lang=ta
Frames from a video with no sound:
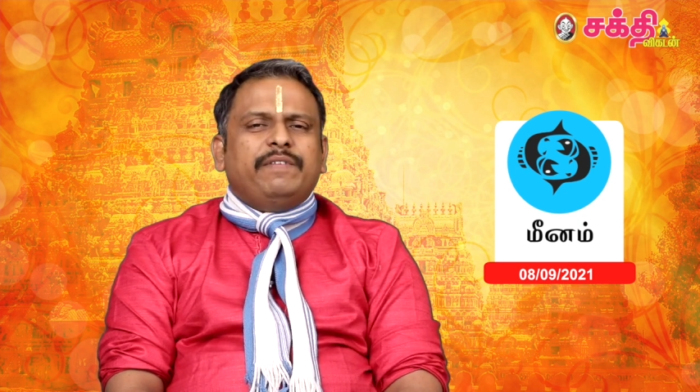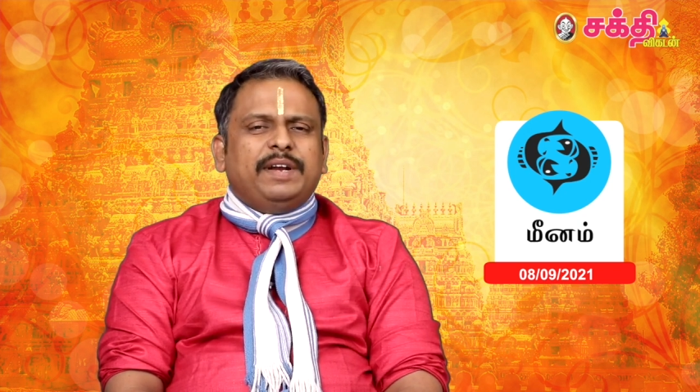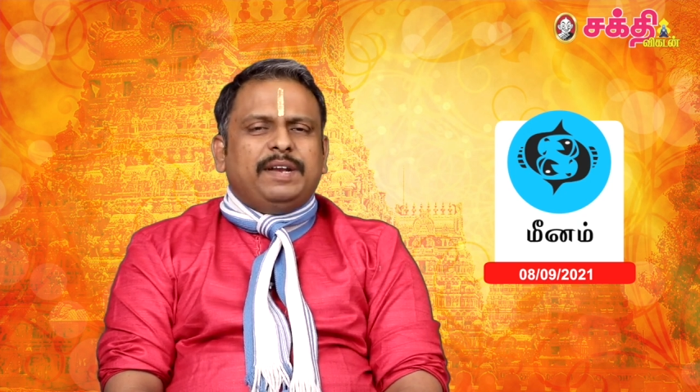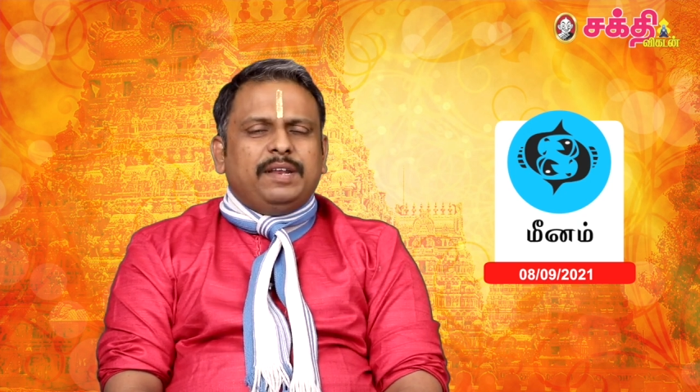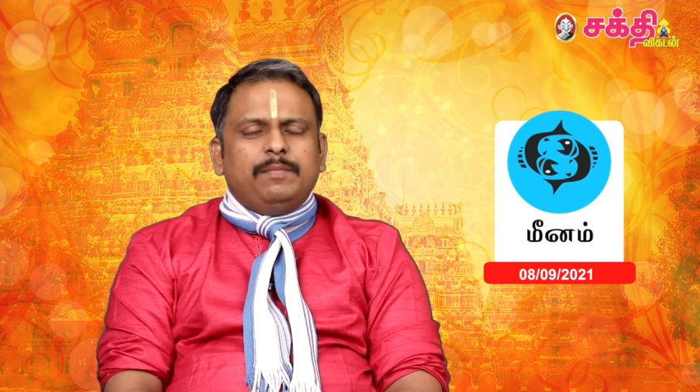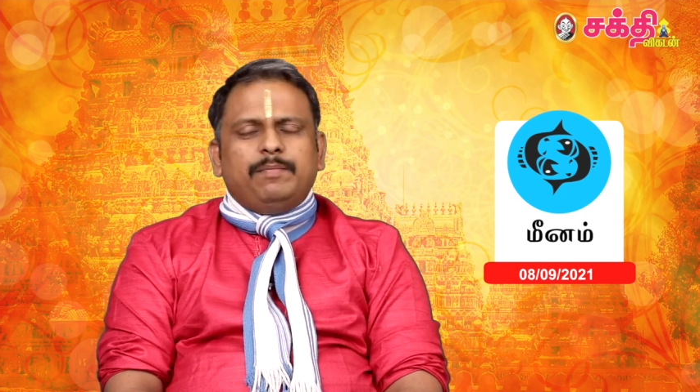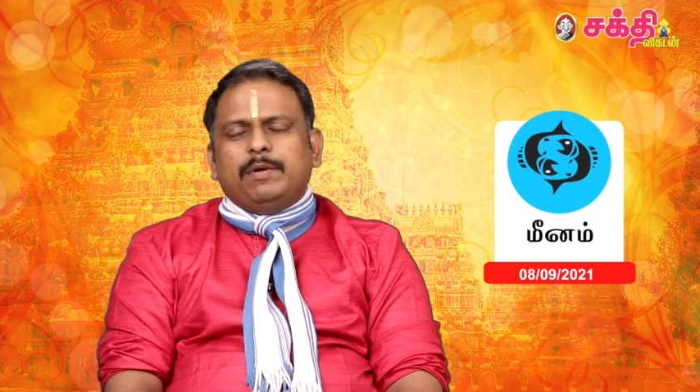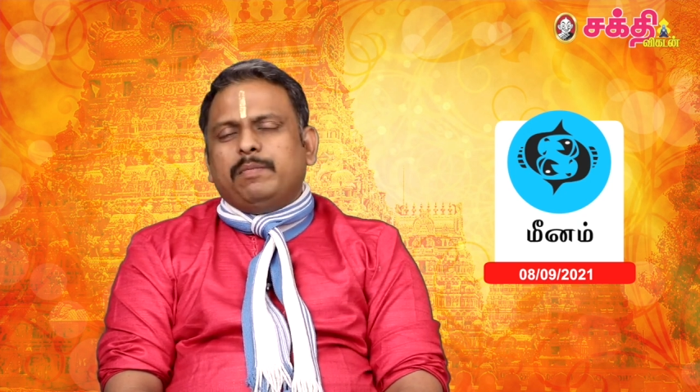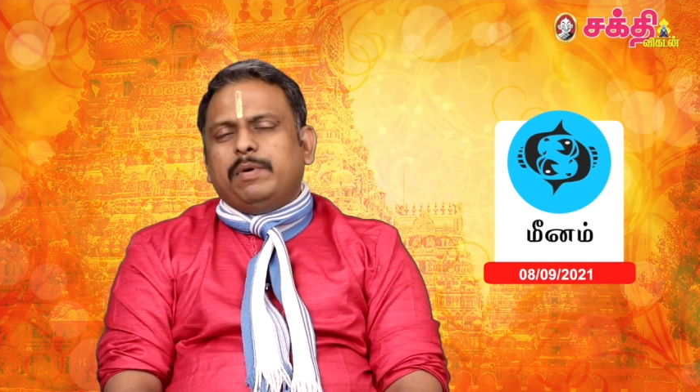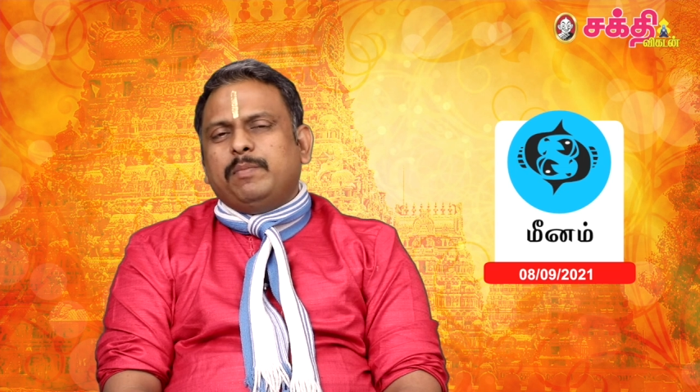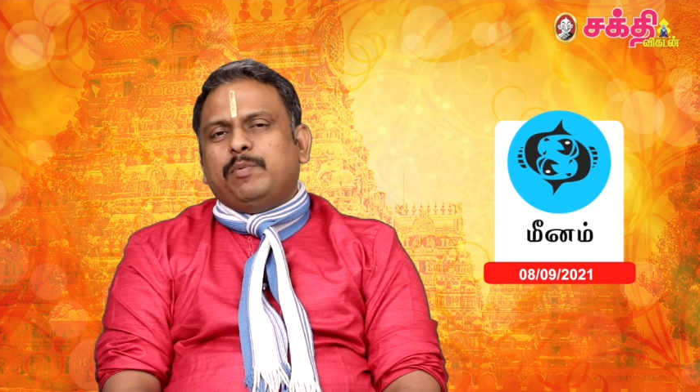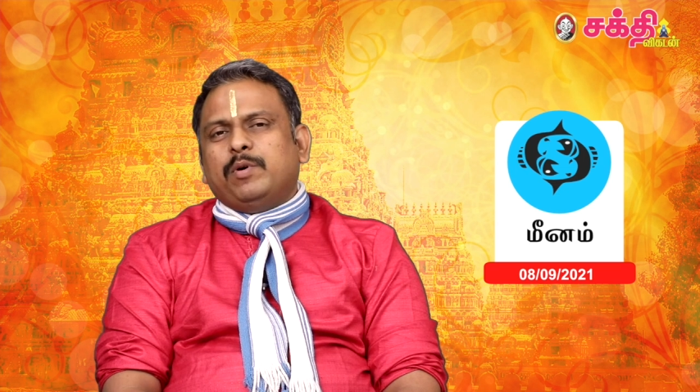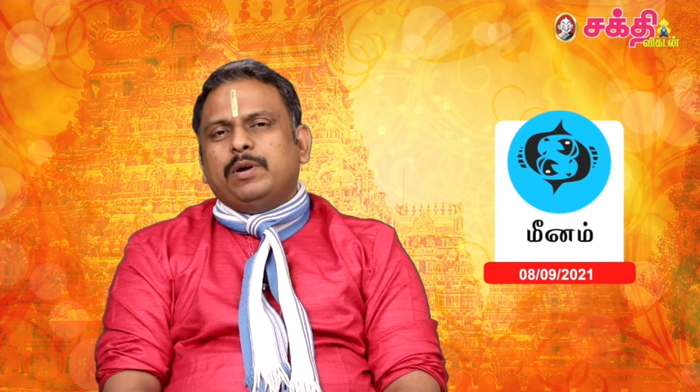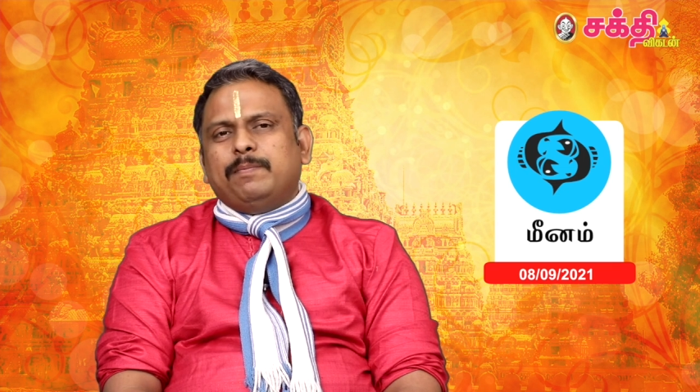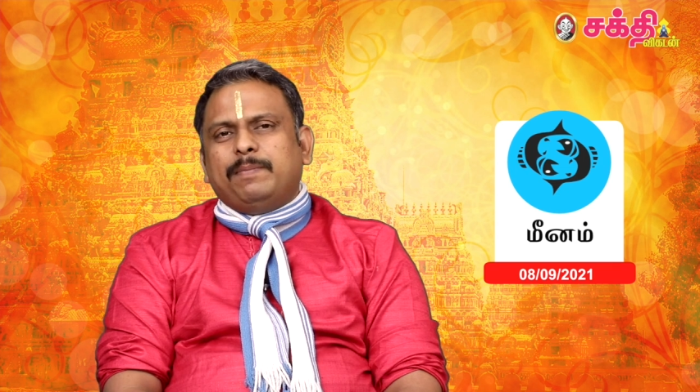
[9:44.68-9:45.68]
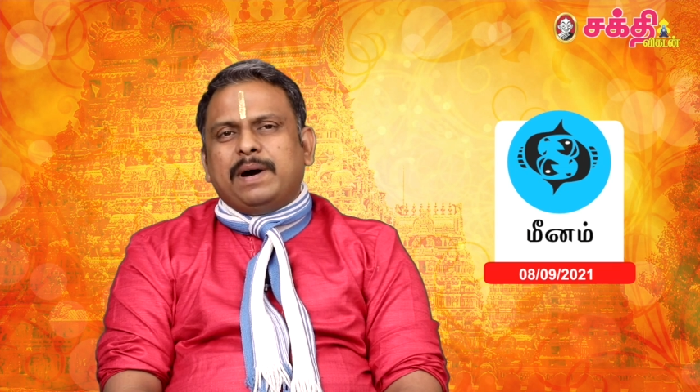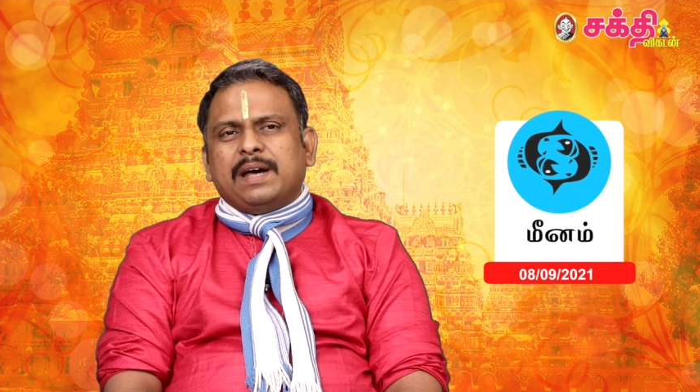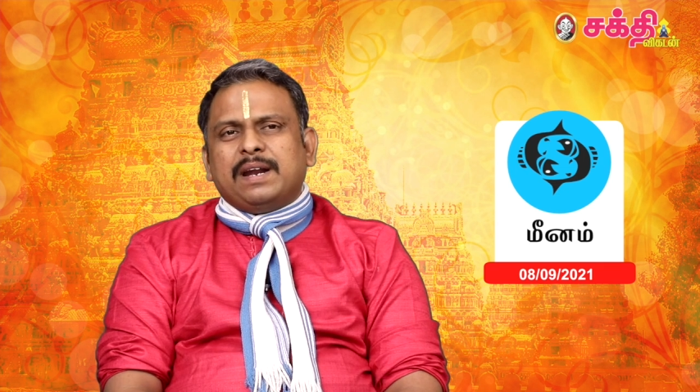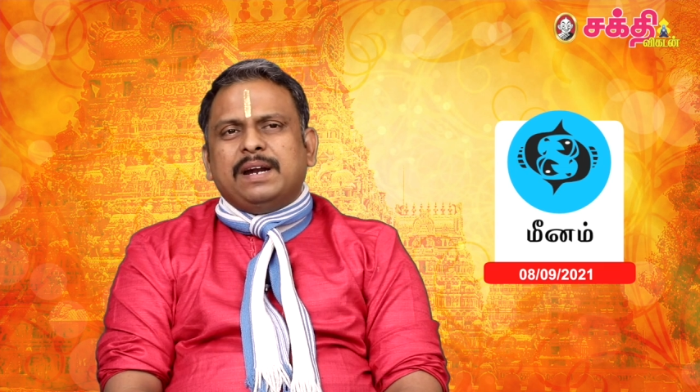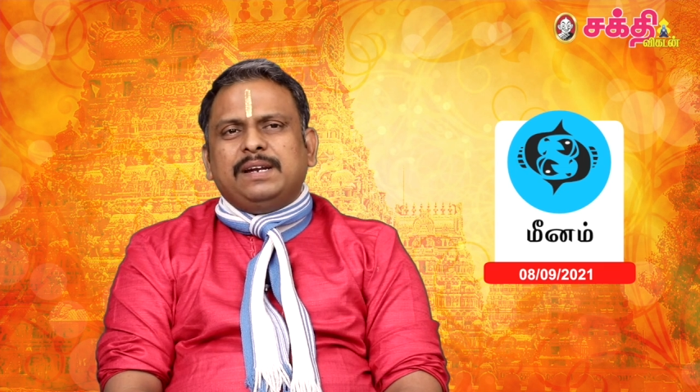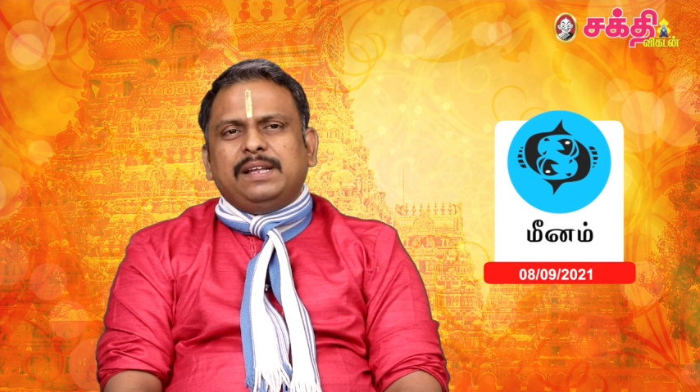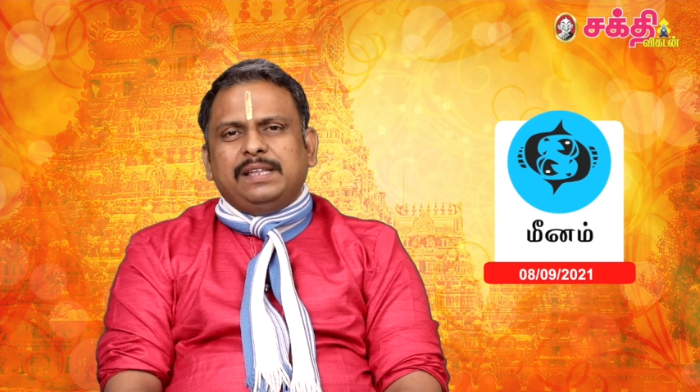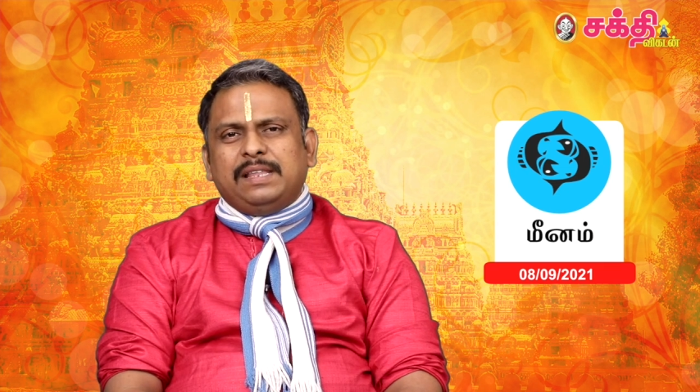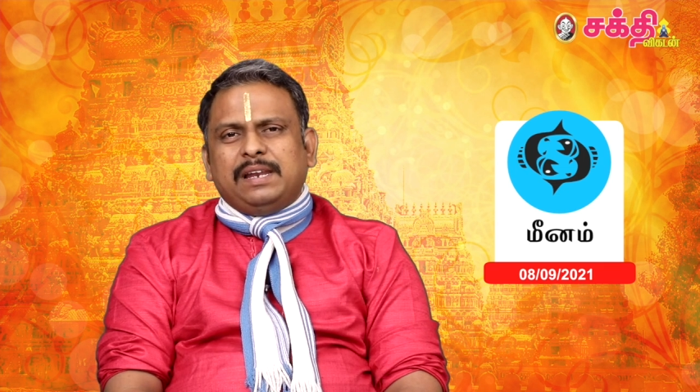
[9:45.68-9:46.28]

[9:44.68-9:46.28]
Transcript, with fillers: வெற்றி பெருமை புகழ் பாராட்டு